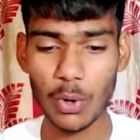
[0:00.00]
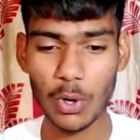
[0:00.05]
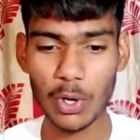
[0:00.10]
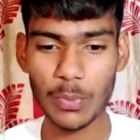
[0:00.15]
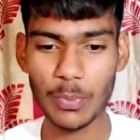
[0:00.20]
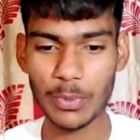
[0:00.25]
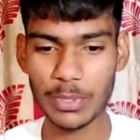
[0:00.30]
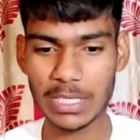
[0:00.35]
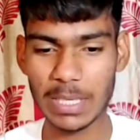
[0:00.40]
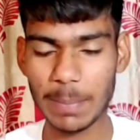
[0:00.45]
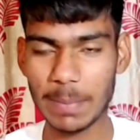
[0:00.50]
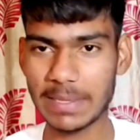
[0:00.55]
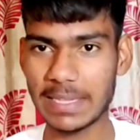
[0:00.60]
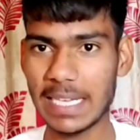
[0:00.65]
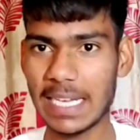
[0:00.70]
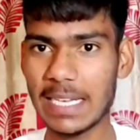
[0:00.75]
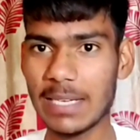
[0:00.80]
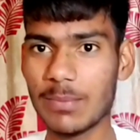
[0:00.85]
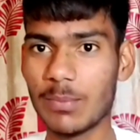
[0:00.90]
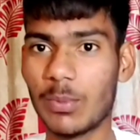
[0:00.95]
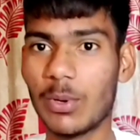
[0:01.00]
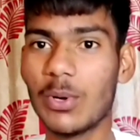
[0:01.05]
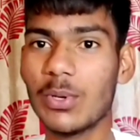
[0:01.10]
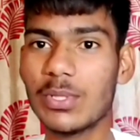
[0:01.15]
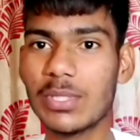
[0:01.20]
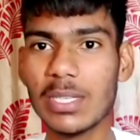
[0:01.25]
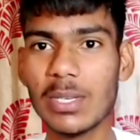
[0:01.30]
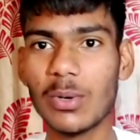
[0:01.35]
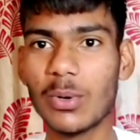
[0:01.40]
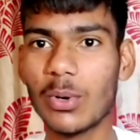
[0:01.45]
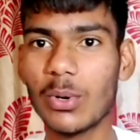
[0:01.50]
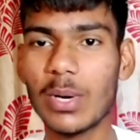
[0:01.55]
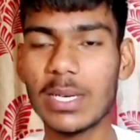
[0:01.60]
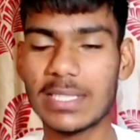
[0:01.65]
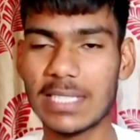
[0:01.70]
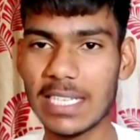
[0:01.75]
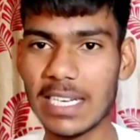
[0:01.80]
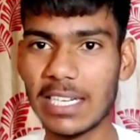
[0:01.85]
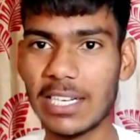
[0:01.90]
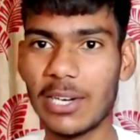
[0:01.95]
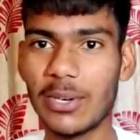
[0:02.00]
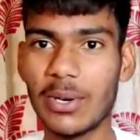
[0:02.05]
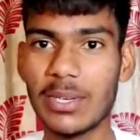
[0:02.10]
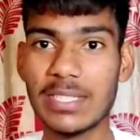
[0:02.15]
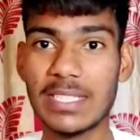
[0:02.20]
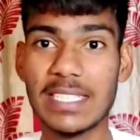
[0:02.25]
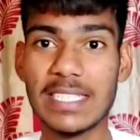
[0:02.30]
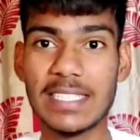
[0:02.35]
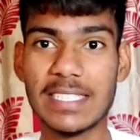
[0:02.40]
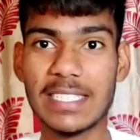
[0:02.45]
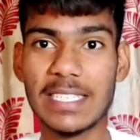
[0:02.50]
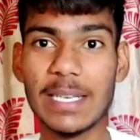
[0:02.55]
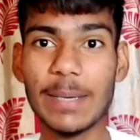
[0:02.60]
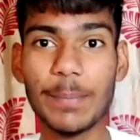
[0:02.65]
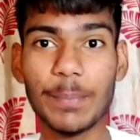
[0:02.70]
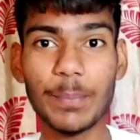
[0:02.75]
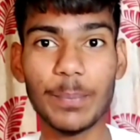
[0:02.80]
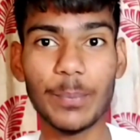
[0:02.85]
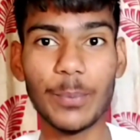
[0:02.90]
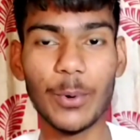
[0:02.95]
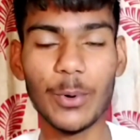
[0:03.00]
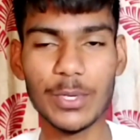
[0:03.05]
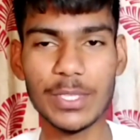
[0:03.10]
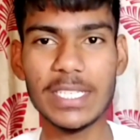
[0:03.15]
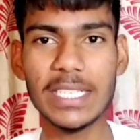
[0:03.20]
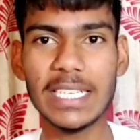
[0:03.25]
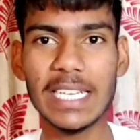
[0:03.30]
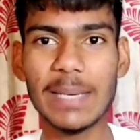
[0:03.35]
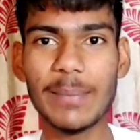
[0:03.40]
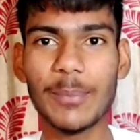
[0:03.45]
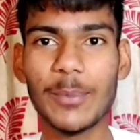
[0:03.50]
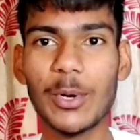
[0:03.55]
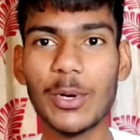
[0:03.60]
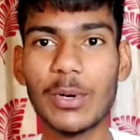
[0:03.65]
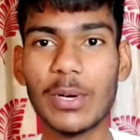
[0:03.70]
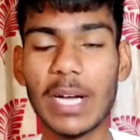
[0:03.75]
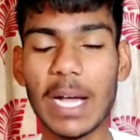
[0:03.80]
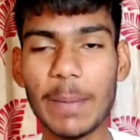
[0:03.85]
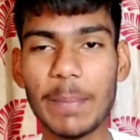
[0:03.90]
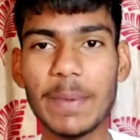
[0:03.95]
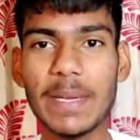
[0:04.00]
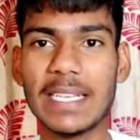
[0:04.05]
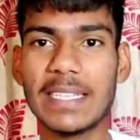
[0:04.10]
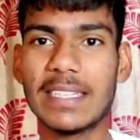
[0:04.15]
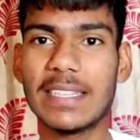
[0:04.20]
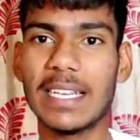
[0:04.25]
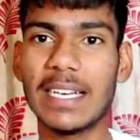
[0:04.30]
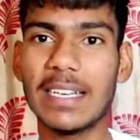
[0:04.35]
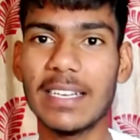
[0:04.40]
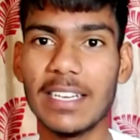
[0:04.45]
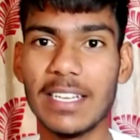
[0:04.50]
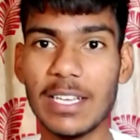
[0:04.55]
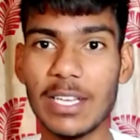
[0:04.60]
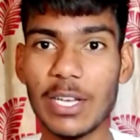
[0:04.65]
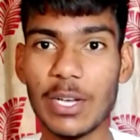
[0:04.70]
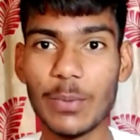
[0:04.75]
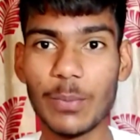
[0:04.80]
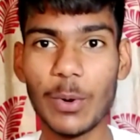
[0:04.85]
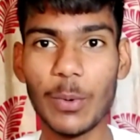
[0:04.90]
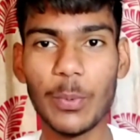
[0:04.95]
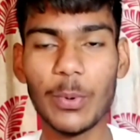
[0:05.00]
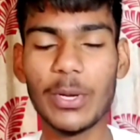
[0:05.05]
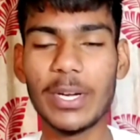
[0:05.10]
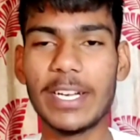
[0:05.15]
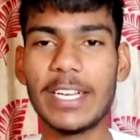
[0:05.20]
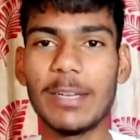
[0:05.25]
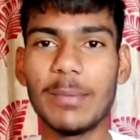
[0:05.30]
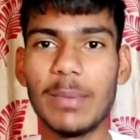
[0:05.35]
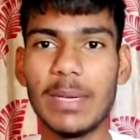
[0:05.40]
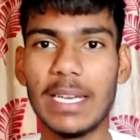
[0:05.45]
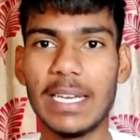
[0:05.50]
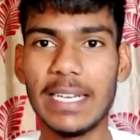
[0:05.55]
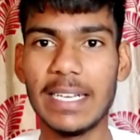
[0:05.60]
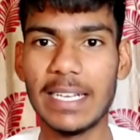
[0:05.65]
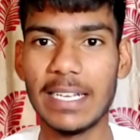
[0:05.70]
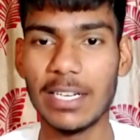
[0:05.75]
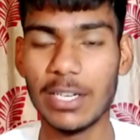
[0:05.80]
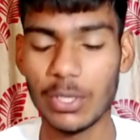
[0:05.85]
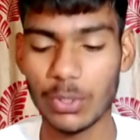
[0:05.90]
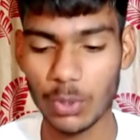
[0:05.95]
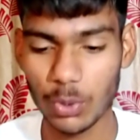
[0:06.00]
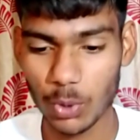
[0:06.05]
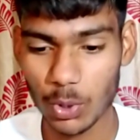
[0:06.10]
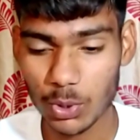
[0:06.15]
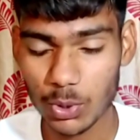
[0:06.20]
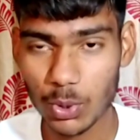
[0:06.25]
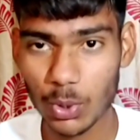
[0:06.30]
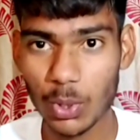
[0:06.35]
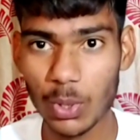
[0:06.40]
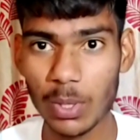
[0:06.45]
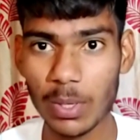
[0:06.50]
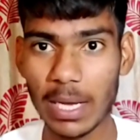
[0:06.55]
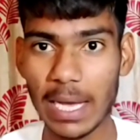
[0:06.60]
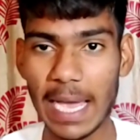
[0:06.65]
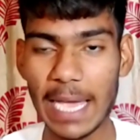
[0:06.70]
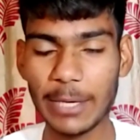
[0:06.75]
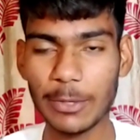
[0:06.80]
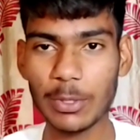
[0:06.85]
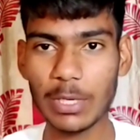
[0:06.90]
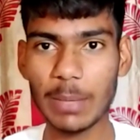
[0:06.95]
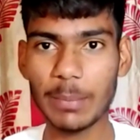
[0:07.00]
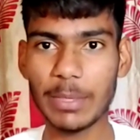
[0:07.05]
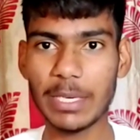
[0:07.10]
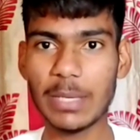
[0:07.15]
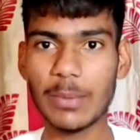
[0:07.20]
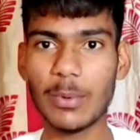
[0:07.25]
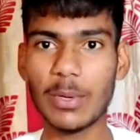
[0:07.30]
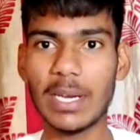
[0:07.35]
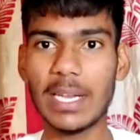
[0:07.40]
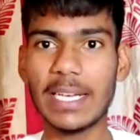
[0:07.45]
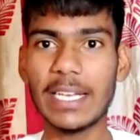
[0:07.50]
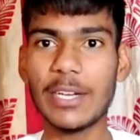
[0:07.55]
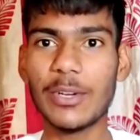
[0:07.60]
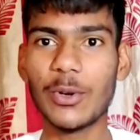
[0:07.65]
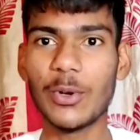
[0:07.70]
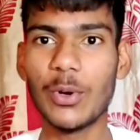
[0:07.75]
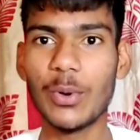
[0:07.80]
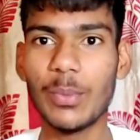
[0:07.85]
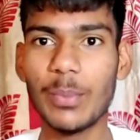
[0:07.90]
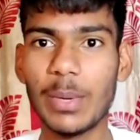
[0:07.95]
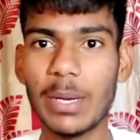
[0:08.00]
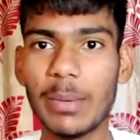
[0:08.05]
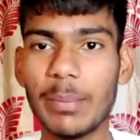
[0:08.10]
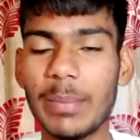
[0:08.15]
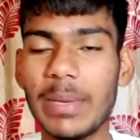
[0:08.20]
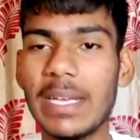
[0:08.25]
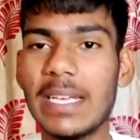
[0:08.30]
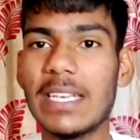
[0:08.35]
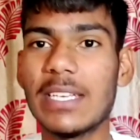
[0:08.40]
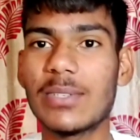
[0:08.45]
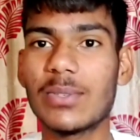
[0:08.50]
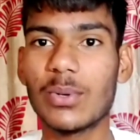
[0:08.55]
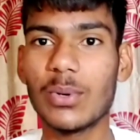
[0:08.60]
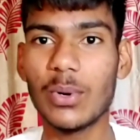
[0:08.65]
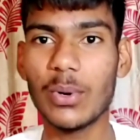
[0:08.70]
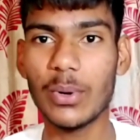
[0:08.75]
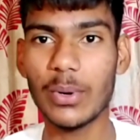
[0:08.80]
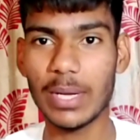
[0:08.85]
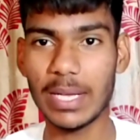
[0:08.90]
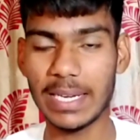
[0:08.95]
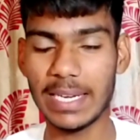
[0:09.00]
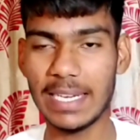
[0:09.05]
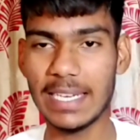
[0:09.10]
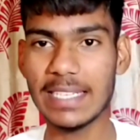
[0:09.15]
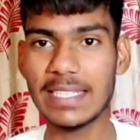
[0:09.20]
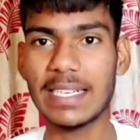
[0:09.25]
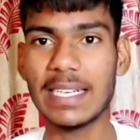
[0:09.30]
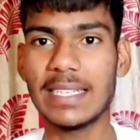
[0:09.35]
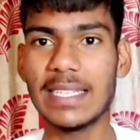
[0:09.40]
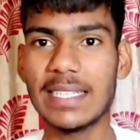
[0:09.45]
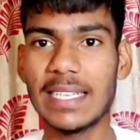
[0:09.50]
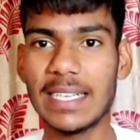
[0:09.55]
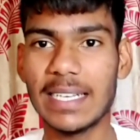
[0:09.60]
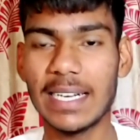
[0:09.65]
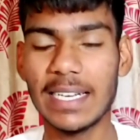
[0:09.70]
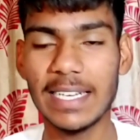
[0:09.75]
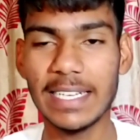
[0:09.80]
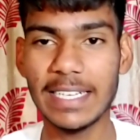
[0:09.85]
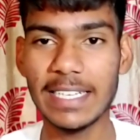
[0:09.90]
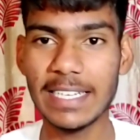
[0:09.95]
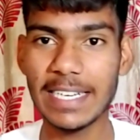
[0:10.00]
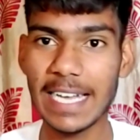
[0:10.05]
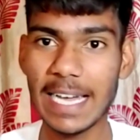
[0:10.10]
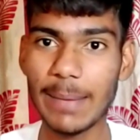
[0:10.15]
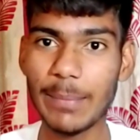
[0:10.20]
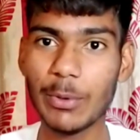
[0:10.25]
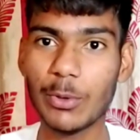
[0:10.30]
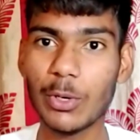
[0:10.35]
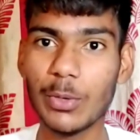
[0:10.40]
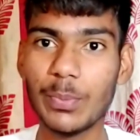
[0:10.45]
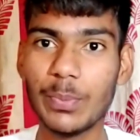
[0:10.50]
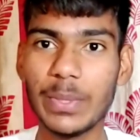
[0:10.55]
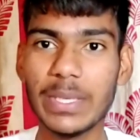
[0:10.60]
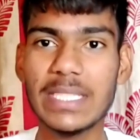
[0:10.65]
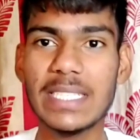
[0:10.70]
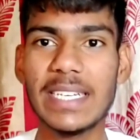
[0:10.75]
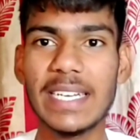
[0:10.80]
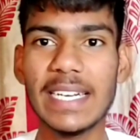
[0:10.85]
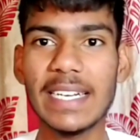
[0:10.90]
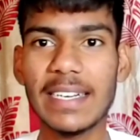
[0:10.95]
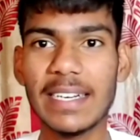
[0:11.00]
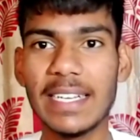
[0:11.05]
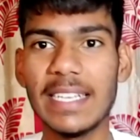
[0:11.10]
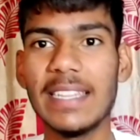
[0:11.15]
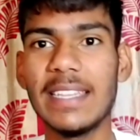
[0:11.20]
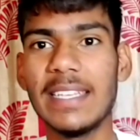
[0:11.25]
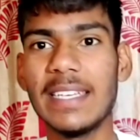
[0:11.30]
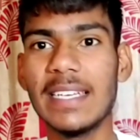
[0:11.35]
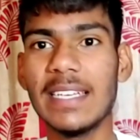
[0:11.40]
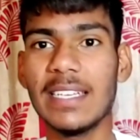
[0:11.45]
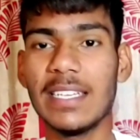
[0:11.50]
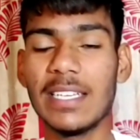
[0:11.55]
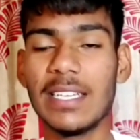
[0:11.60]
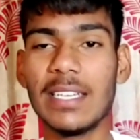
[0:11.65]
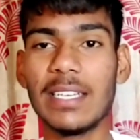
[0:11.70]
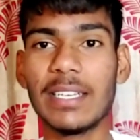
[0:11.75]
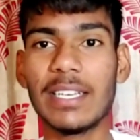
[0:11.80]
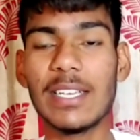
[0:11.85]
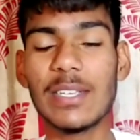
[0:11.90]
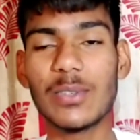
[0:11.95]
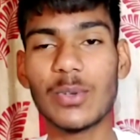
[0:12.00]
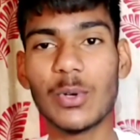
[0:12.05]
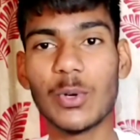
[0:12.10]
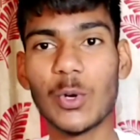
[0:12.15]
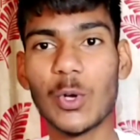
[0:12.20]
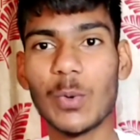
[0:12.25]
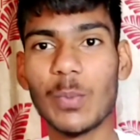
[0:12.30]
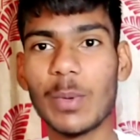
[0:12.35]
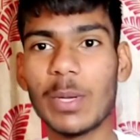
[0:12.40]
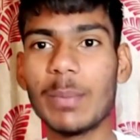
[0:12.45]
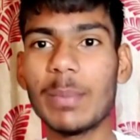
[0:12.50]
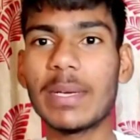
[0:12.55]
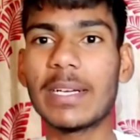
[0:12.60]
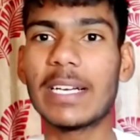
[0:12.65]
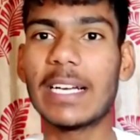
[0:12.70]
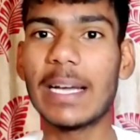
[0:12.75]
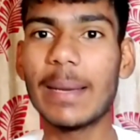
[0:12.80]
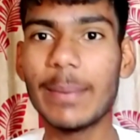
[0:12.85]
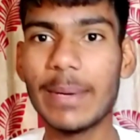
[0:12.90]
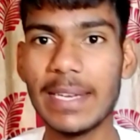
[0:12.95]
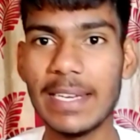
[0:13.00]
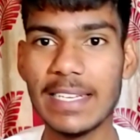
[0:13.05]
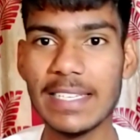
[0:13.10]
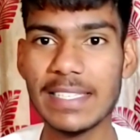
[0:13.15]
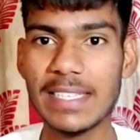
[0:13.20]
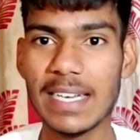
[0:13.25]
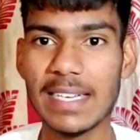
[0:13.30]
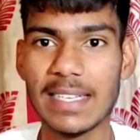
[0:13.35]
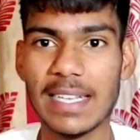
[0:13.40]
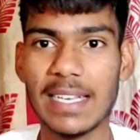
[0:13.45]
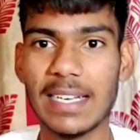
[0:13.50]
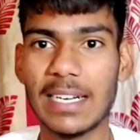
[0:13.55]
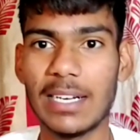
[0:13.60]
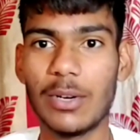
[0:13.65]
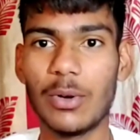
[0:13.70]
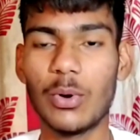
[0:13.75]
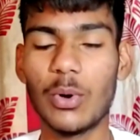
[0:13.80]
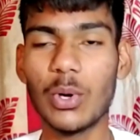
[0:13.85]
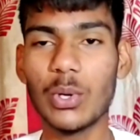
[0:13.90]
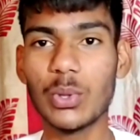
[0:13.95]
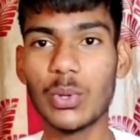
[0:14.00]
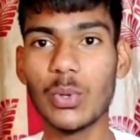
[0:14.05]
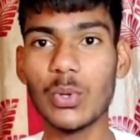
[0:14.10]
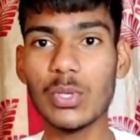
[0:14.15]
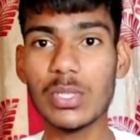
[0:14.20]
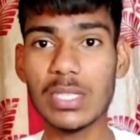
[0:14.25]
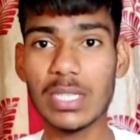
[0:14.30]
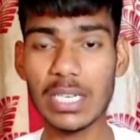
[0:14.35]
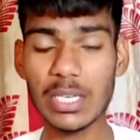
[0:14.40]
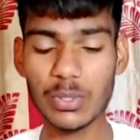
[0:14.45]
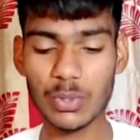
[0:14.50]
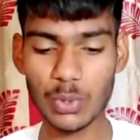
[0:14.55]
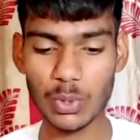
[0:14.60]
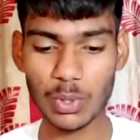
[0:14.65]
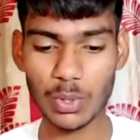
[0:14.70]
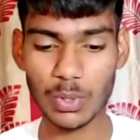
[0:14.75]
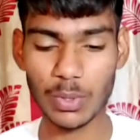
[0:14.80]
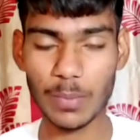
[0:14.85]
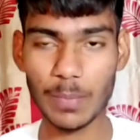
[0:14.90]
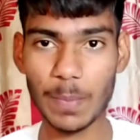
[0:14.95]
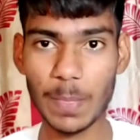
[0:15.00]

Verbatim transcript: और मुझे पता है बहुत से लोगों को अच्छा लगा होगा जिससे फौजी गेम को काफ़ी हद तक पॉपुलरिटी मिली है तो दोस्तों एनकोर कंपनी ने बोला है कि नवंबर में इसको रिलीज किया जाएगा लेकिन अभी कोई फिक्स डेट नहीं दिए कि इसको नवंबर में कब रिलीज किया जाएगा और दूसरी जो